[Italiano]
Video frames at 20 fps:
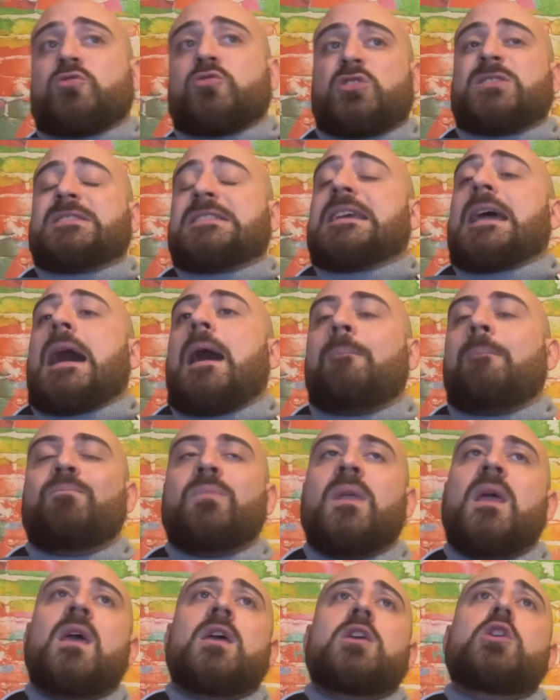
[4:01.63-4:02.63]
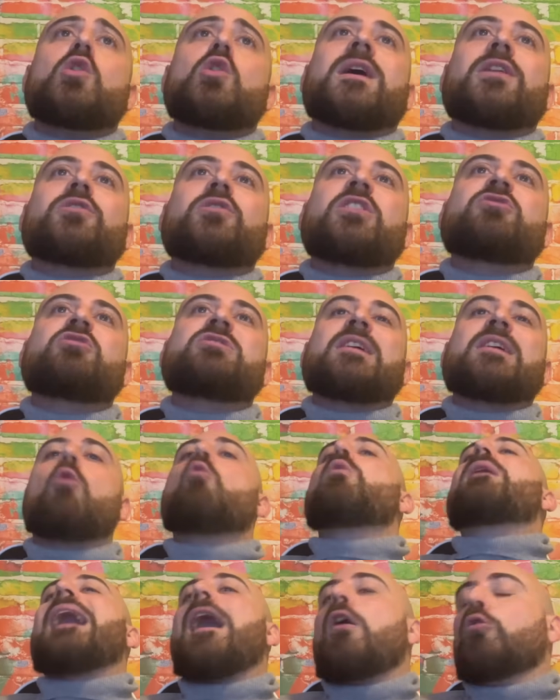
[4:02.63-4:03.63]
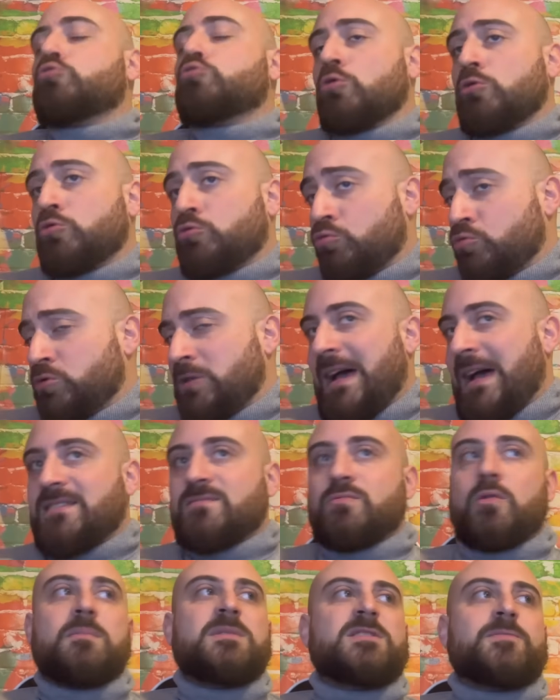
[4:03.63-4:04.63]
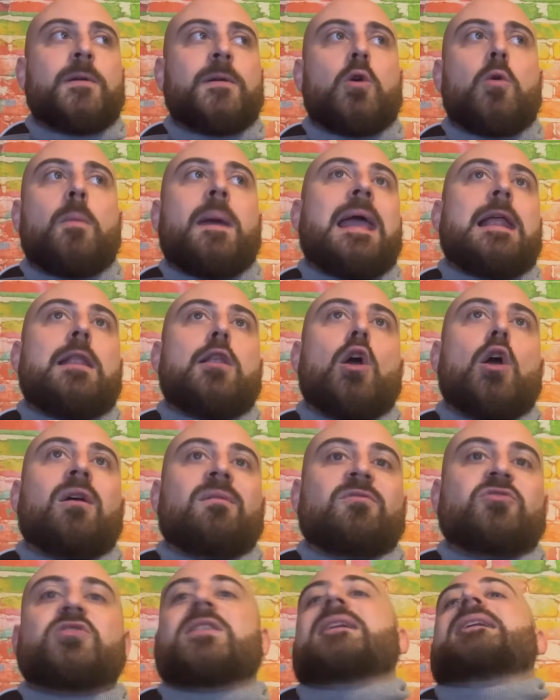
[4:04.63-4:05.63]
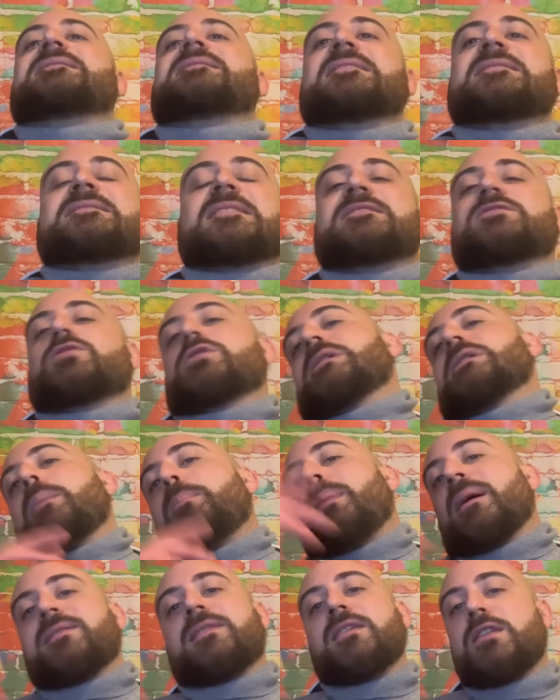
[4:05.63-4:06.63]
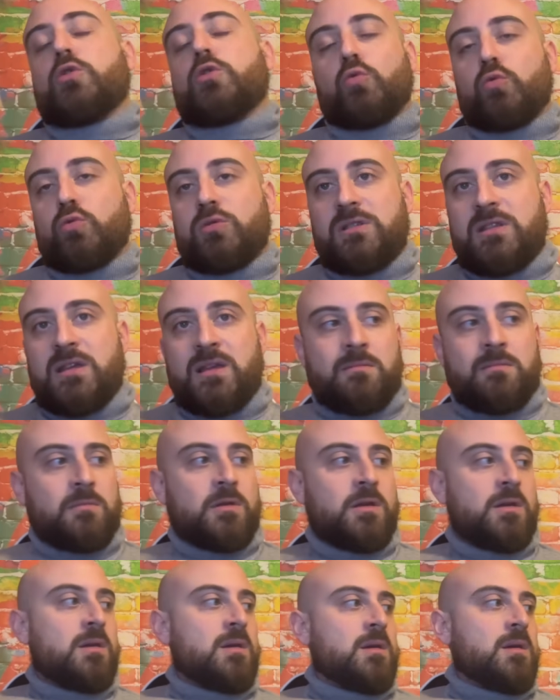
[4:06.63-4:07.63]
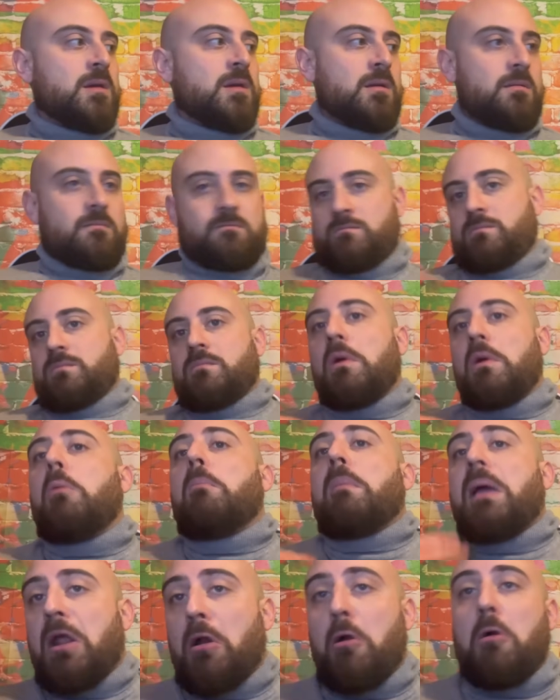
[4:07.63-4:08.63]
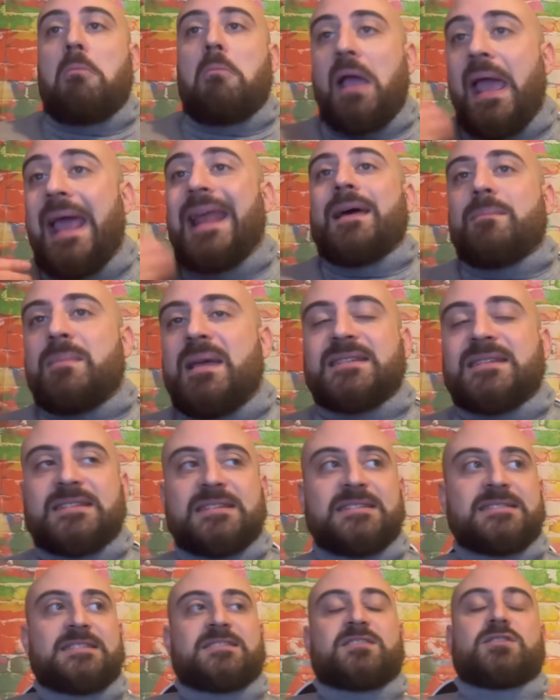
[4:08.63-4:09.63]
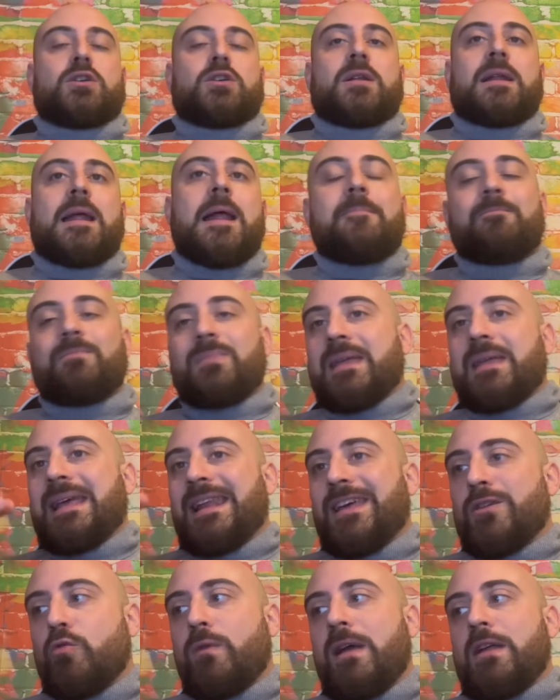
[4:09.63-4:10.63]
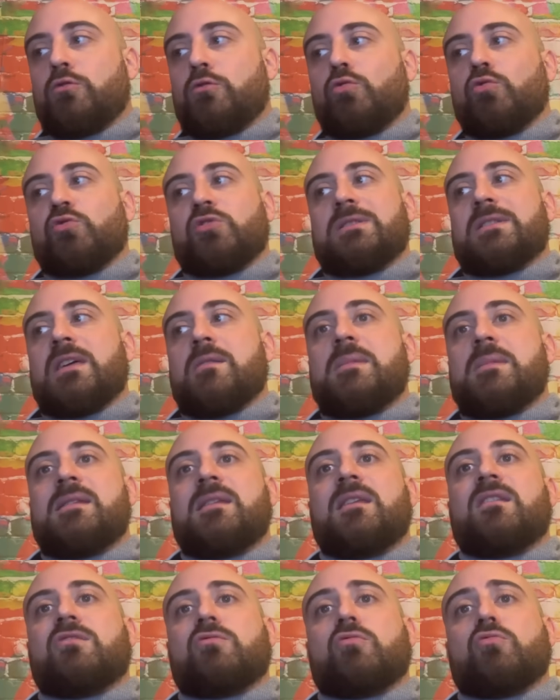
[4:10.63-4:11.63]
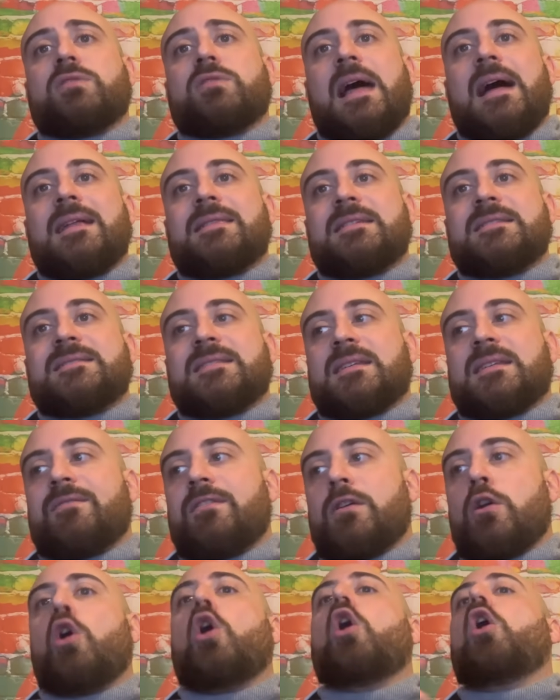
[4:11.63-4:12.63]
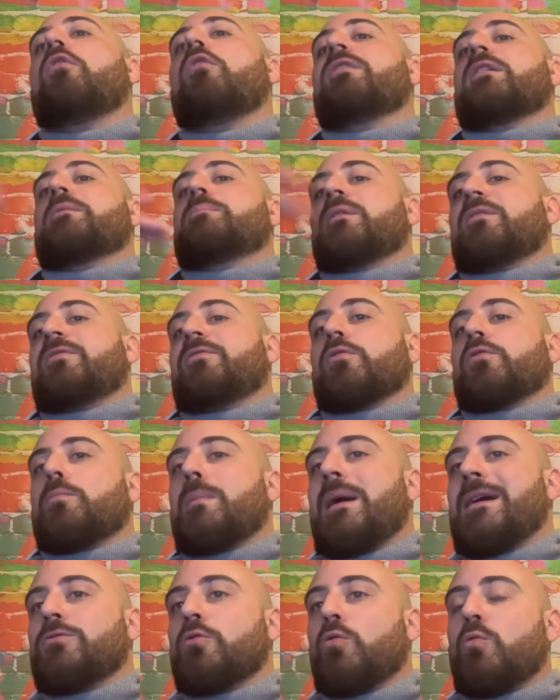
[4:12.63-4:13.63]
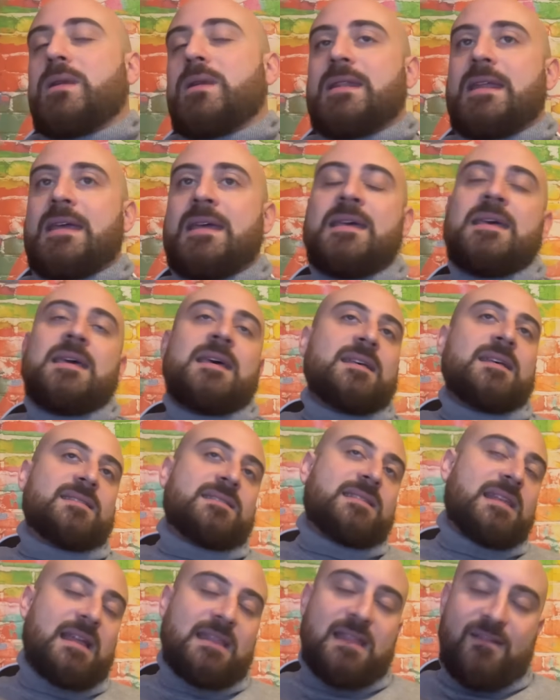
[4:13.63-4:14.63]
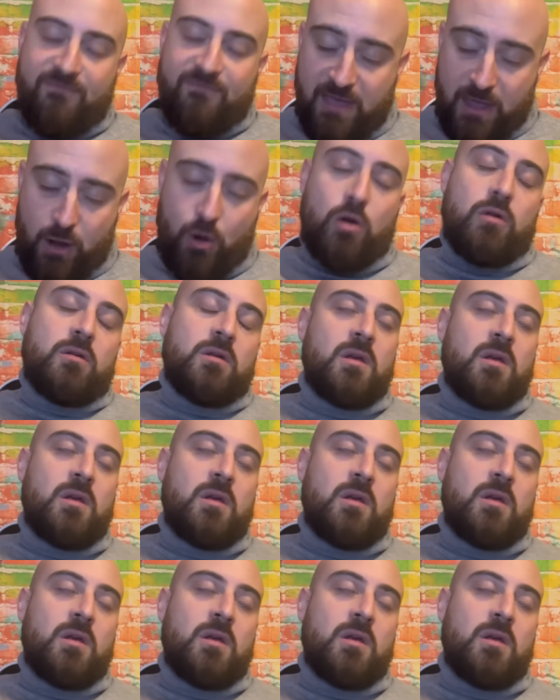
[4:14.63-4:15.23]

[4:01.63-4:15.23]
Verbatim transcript: ci sia. Io credo che ci sia un cauto entusiasmo, mi spiego meglio. C'è la sensazione da parte di tutti, o meno, è la mia sensazione che la Juventus in termini di risultati stia davvero overperformando, quindi stia davvero